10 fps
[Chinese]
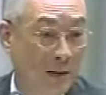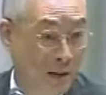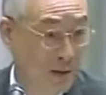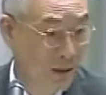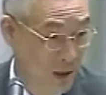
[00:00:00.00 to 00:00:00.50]

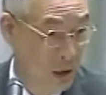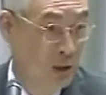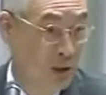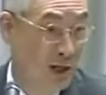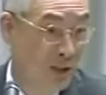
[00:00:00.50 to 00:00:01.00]
但是
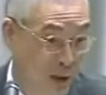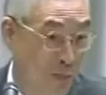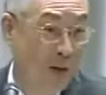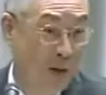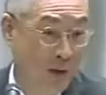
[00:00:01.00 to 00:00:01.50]
其实在
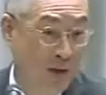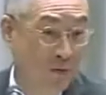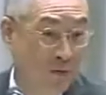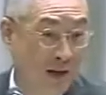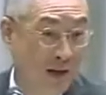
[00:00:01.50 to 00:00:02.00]
健保的给
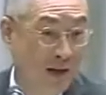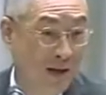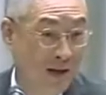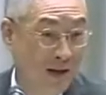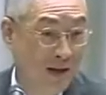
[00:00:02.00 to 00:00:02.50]
付上
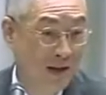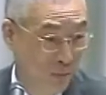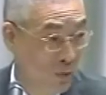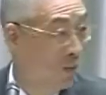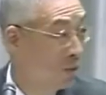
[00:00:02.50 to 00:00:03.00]

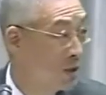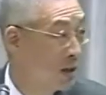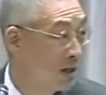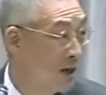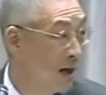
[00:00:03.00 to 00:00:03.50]
也不能不
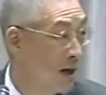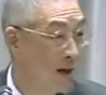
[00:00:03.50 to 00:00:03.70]
增加。